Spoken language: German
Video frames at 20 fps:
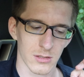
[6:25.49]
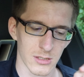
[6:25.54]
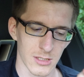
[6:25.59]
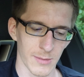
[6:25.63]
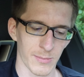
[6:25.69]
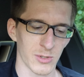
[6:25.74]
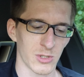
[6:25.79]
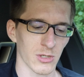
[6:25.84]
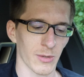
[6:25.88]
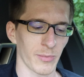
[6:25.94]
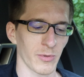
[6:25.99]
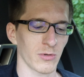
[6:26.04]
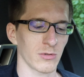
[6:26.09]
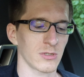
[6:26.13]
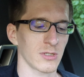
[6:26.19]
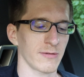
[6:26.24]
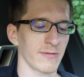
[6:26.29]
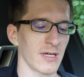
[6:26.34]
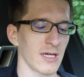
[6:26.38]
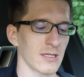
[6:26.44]
tippitoppi
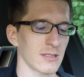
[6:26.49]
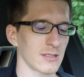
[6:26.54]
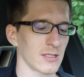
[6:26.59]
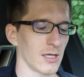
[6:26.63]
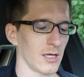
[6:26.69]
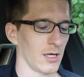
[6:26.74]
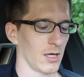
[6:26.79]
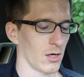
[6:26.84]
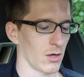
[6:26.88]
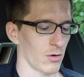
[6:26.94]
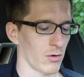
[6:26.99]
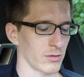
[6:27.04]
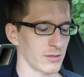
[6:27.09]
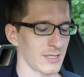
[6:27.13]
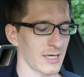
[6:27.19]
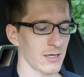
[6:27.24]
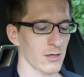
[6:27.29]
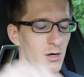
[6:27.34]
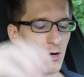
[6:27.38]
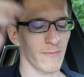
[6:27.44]
unterwegs. Und
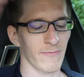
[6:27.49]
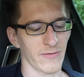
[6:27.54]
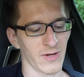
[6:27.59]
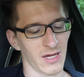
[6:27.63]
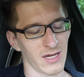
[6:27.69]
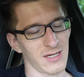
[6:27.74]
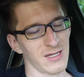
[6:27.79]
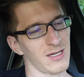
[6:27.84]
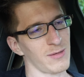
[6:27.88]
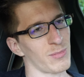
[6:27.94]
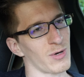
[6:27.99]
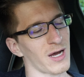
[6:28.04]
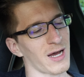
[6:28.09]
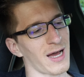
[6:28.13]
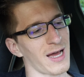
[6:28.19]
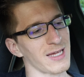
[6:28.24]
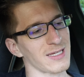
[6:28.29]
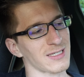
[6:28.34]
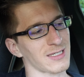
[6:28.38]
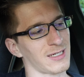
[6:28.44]
dann kommen wir in die
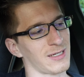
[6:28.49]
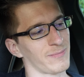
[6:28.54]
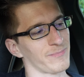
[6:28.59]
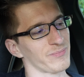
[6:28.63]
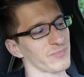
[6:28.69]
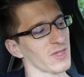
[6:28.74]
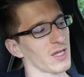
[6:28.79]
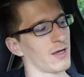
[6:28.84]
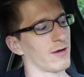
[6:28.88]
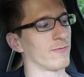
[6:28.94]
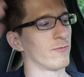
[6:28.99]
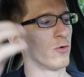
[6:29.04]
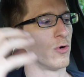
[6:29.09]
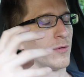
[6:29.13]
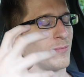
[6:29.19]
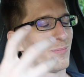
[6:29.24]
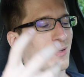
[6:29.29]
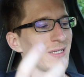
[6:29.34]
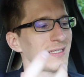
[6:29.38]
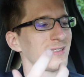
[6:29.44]
Bereiche, wo
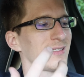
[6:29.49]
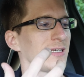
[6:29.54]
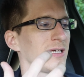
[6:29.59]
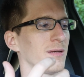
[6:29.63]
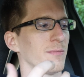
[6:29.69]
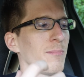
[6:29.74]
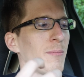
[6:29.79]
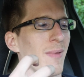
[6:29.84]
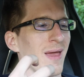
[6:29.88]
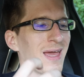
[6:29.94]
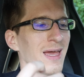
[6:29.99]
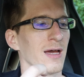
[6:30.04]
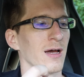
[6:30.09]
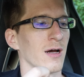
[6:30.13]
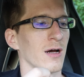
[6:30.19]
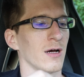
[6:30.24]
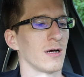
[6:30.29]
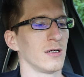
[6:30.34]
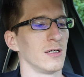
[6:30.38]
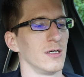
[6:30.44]
ein bisschen
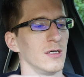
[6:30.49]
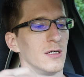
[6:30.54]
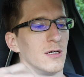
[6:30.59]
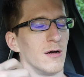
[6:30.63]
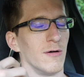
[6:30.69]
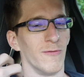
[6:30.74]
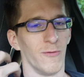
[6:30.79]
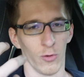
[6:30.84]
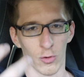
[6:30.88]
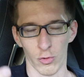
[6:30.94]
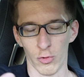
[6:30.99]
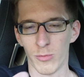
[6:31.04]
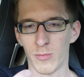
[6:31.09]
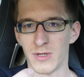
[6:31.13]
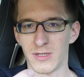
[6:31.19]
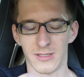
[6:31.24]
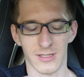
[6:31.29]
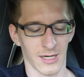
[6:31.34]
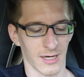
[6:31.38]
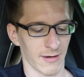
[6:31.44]
mehr
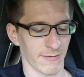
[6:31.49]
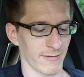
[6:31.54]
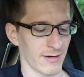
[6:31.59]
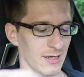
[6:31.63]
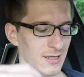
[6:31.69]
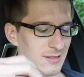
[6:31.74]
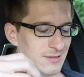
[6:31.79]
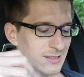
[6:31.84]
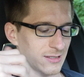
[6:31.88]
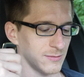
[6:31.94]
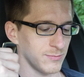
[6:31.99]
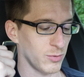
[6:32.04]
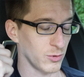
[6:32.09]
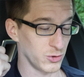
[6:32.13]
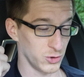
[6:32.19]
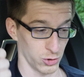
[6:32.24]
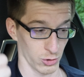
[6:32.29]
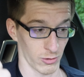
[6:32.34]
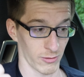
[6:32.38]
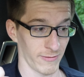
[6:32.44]
Volumen da war, das heißt
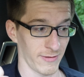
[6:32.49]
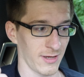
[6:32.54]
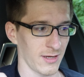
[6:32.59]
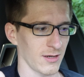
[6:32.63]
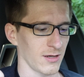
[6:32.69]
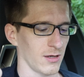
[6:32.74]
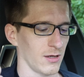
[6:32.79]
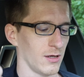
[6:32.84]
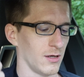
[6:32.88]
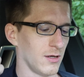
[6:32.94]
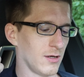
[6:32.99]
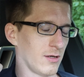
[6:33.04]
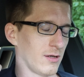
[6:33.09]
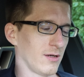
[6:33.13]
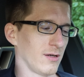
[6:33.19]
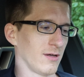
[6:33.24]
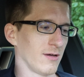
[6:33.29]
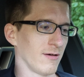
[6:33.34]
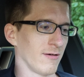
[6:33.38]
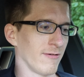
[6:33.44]
Bon Jovi,
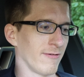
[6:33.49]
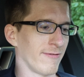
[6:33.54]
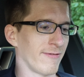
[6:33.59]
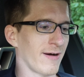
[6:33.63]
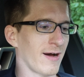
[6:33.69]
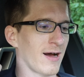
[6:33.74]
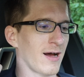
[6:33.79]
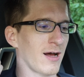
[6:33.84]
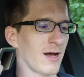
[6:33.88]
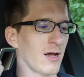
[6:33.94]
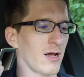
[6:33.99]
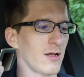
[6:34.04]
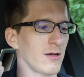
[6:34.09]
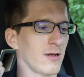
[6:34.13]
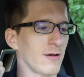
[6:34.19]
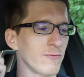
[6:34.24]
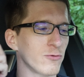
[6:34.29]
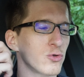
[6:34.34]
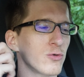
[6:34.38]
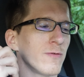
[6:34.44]
war
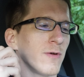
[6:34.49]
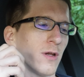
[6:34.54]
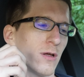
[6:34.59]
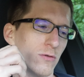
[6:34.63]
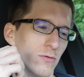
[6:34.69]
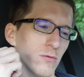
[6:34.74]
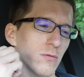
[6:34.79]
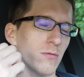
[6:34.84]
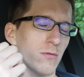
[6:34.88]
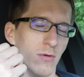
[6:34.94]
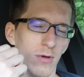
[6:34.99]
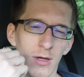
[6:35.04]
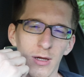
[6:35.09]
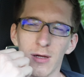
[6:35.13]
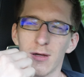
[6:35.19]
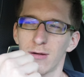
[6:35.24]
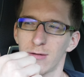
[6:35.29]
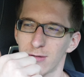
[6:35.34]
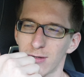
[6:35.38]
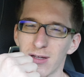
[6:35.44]
dann schon wieder so, ah,
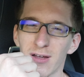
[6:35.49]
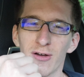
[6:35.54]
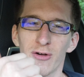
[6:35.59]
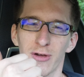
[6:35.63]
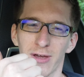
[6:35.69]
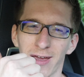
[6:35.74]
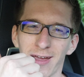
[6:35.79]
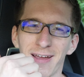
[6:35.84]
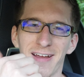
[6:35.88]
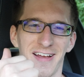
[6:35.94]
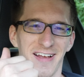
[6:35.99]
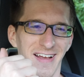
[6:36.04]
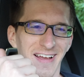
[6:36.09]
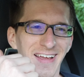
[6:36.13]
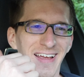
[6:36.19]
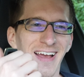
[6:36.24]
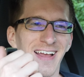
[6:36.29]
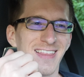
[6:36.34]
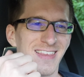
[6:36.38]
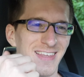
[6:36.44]
okay,
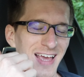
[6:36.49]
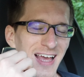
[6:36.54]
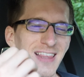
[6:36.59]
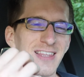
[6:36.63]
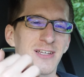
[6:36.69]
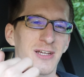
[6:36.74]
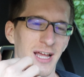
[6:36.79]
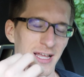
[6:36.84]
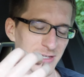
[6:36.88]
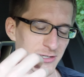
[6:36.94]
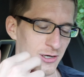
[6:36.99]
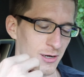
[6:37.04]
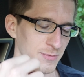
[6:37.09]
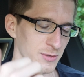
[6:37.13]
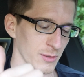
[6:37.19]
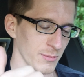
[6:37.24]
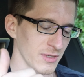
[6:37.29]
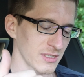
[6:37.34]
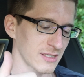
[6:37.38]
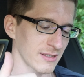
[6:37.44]
jetzt, jetzt, jetzt kommt
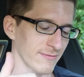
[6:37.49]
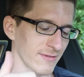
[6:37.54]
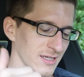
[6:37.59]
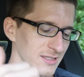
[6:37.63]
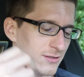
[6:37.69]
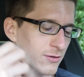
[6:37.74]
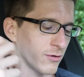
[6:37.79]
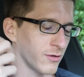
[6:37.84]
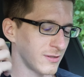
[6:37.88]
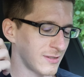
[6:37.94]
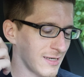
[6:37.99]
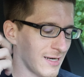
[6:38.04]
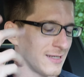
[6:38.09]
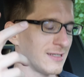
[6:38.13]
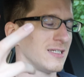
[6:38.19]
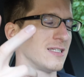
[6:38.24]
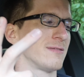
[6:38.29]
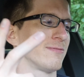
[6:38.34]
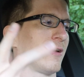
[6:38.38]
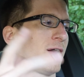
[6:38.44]
so ein bisschen was. Und dann
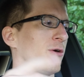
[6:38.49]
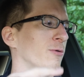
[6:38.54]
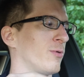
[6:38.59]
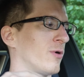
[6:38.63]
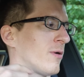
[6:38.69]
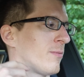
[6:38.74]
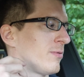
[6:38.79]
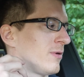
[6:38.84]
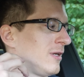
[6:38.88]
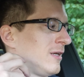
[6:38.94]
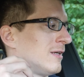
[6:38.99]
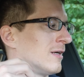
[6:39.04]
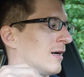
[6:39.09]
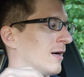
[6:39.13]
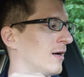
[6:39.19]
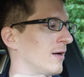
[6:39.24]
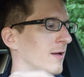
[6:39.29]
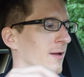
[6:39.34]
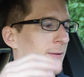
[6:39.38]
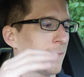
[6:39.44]
die zwei
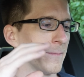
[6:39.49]
Hip-Hop-Lieder,